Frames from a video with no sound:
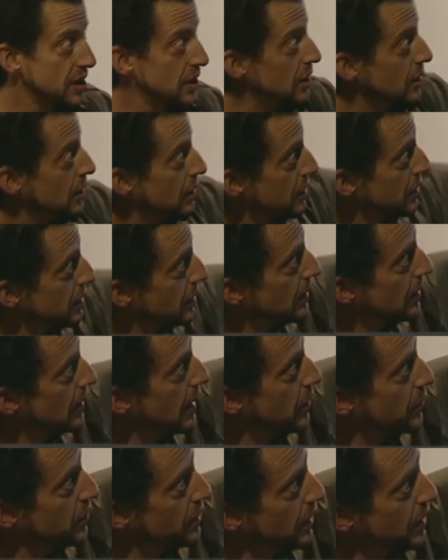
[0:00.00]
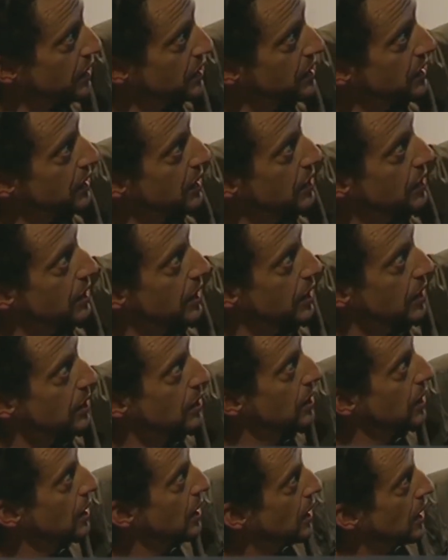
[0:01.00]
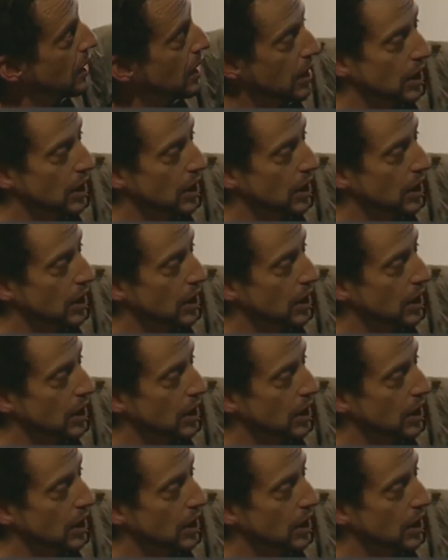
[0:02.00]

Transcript: so entsteht das Myzel.